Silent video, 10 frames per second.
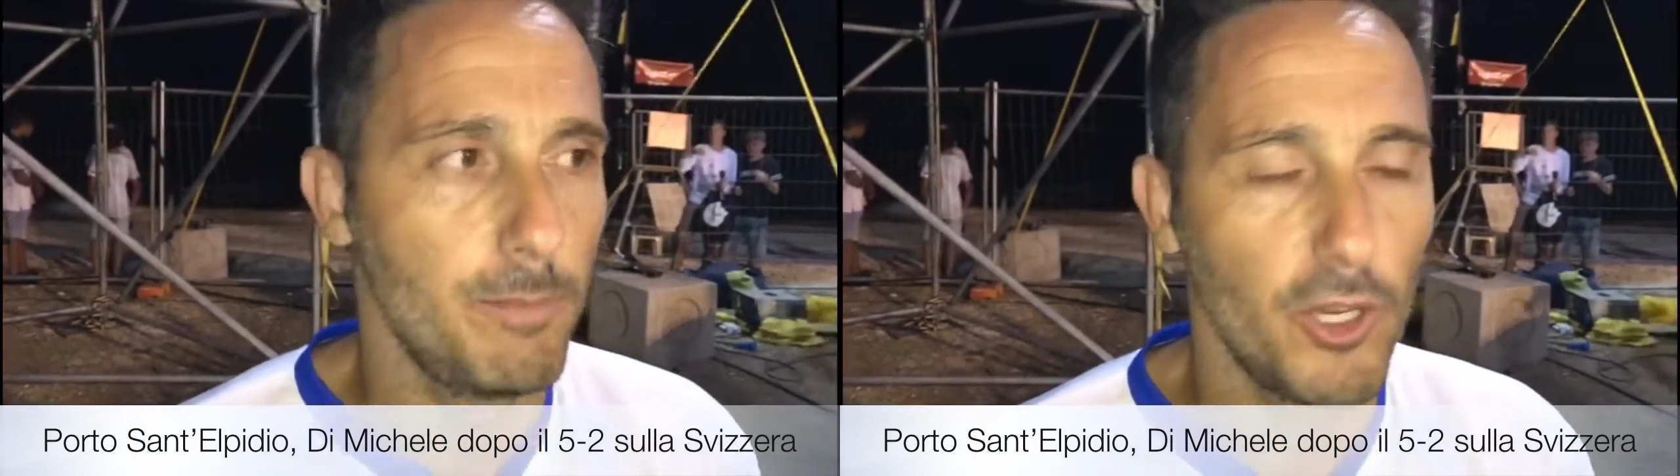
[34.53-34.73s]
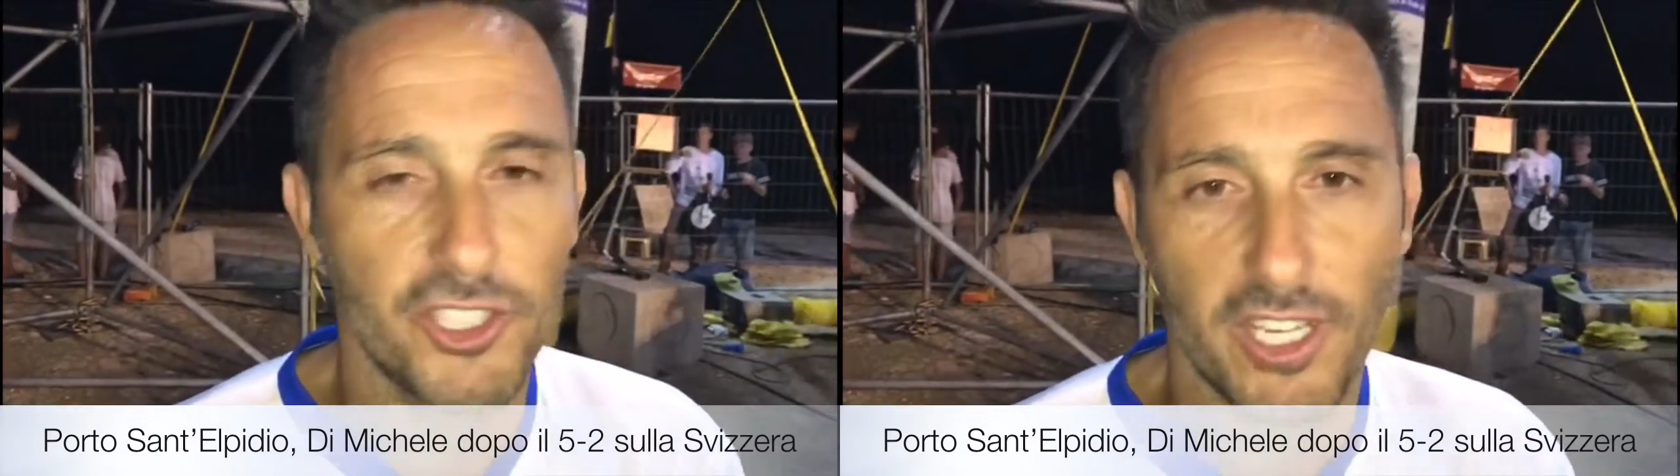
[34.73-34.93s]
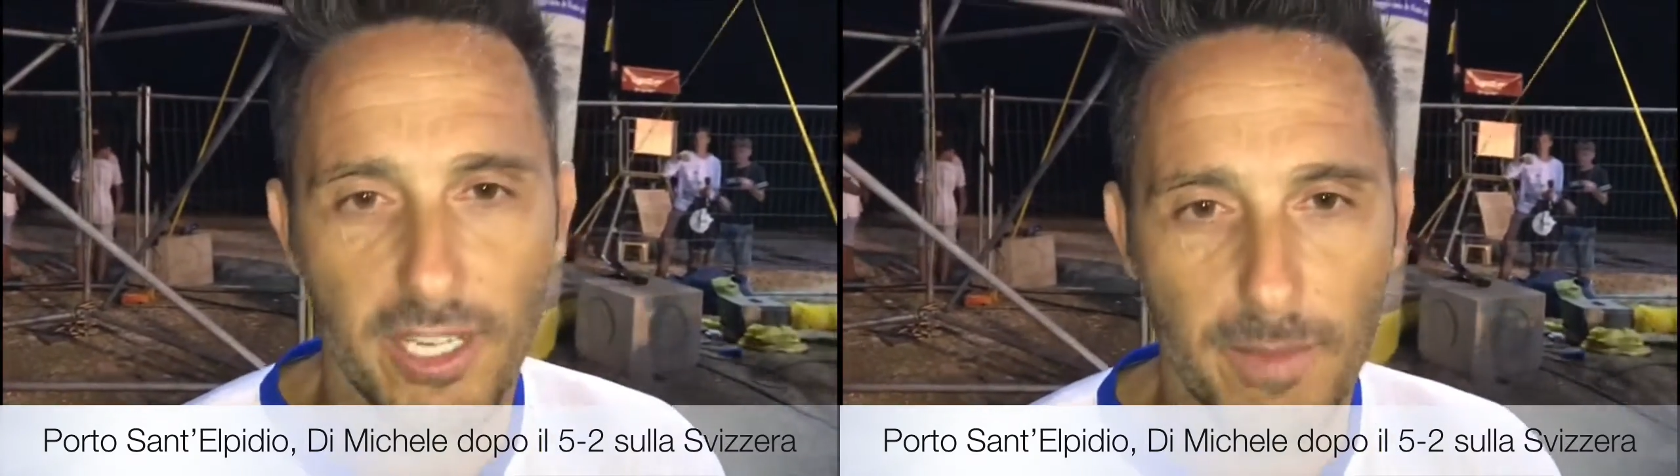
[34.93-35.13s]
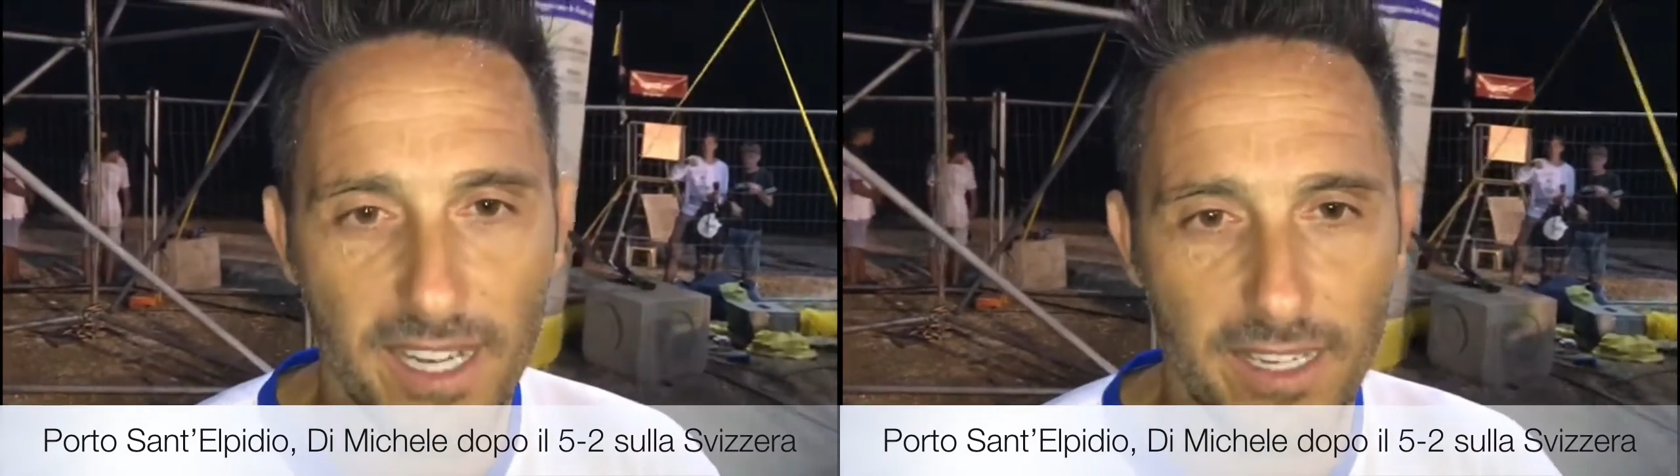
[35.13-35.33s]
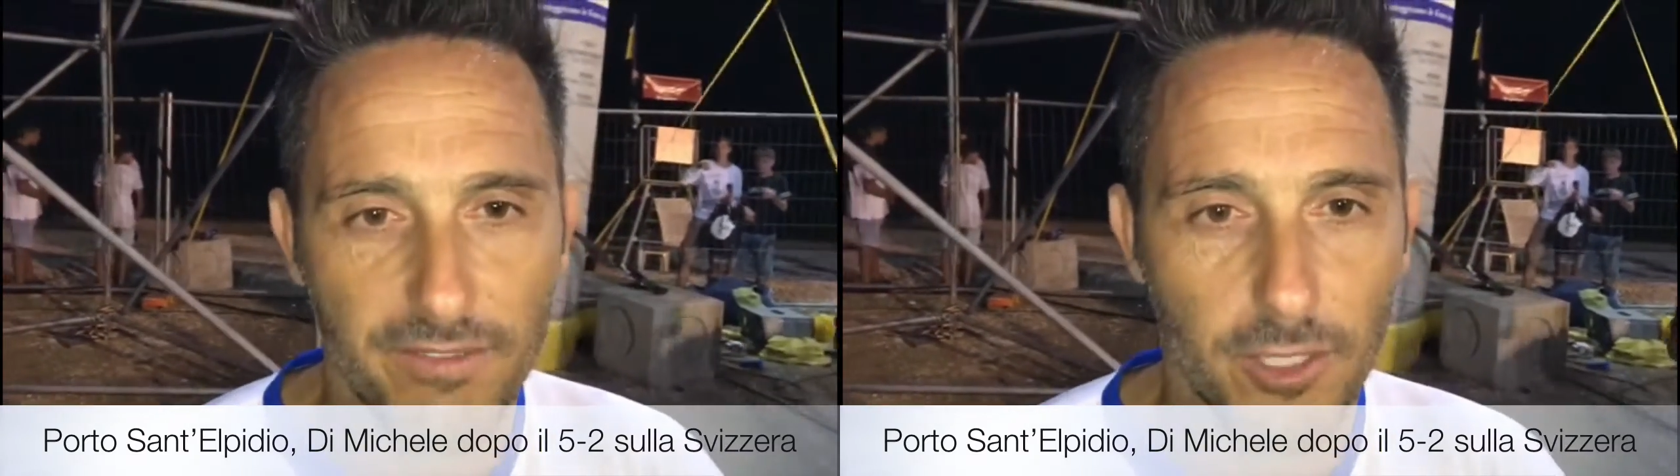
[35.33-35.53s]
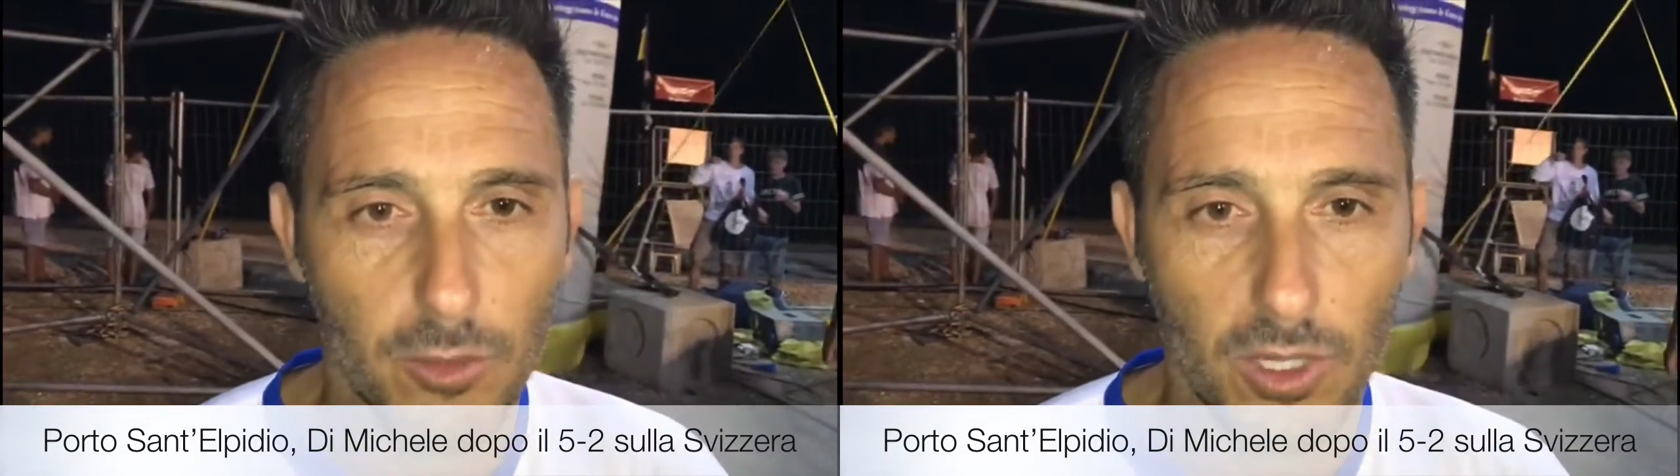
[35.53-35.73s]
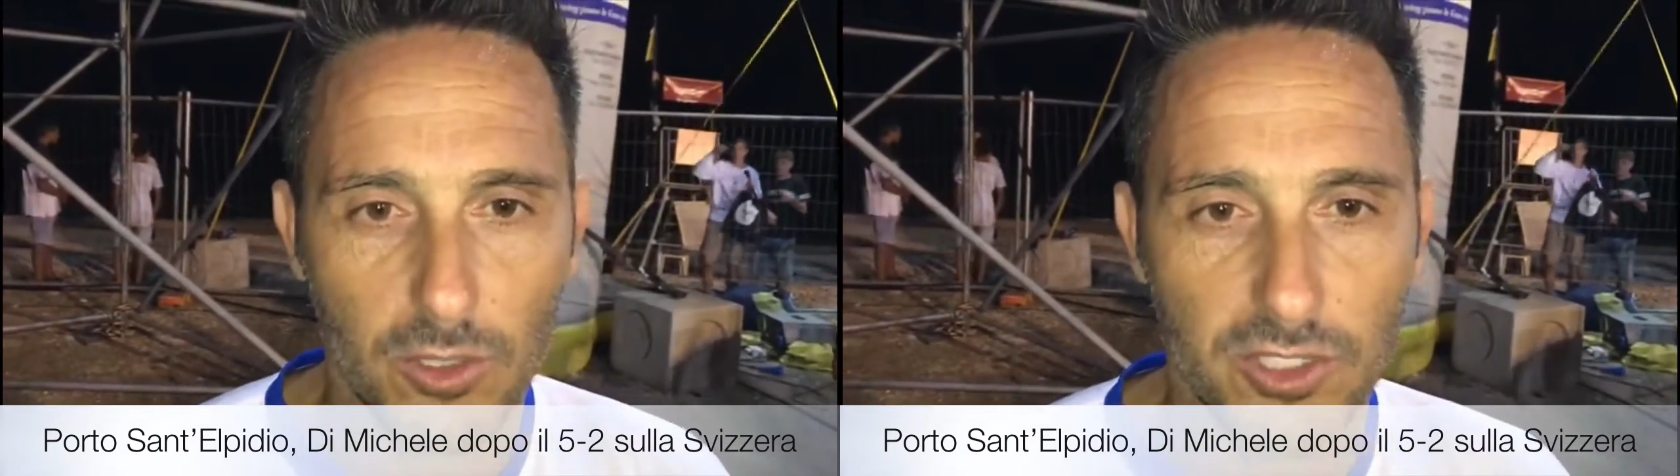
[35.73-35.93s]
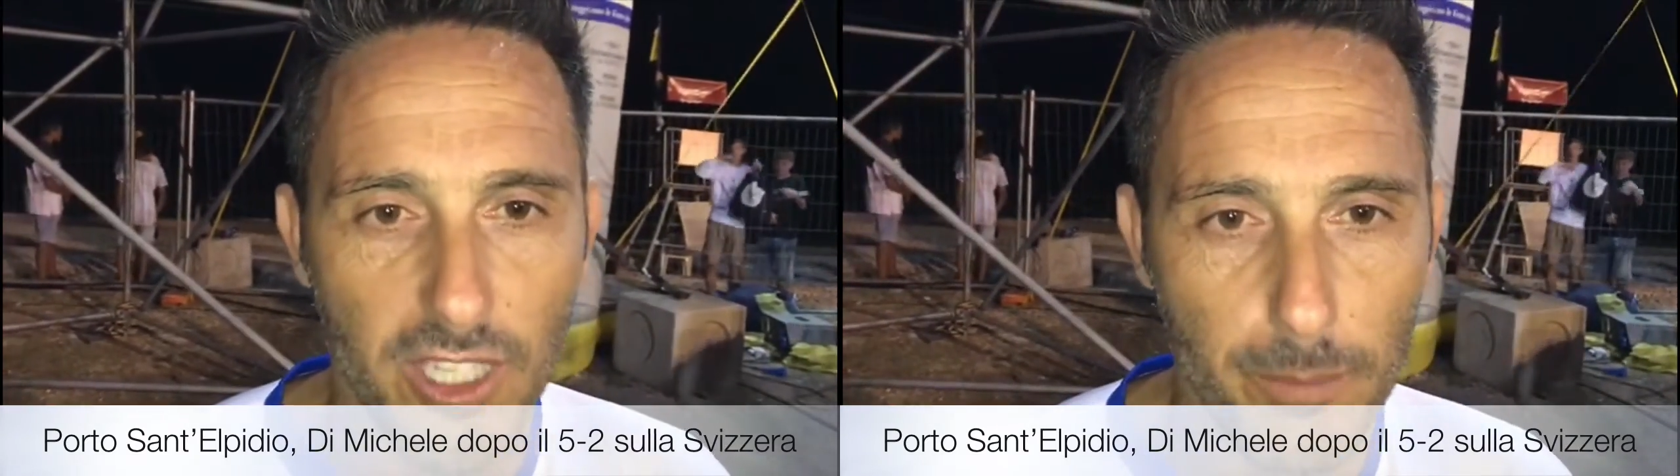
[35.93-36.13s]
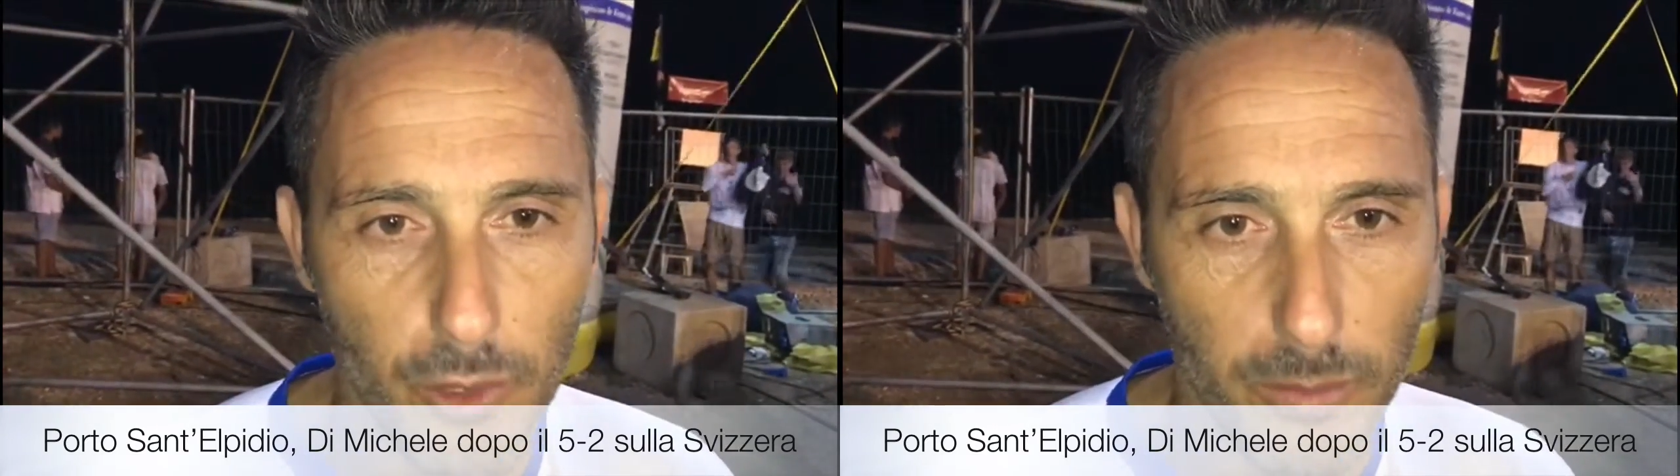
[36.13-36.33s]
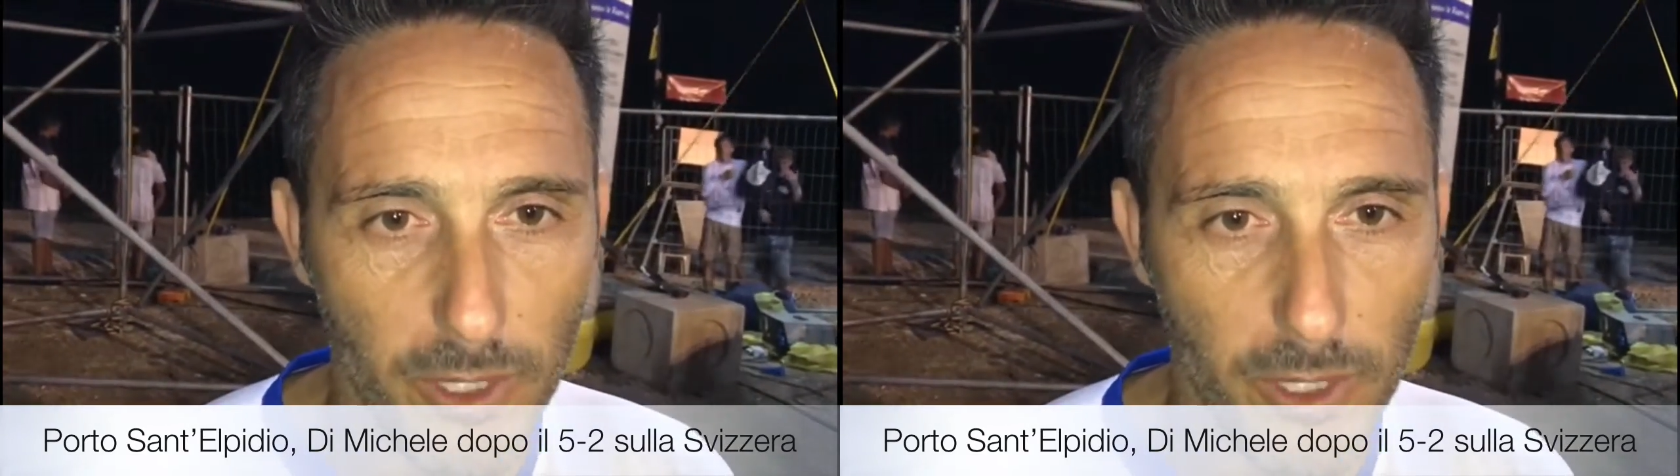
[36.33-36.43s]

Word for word: poi c'è chi magari ha fatto qualcosina in più,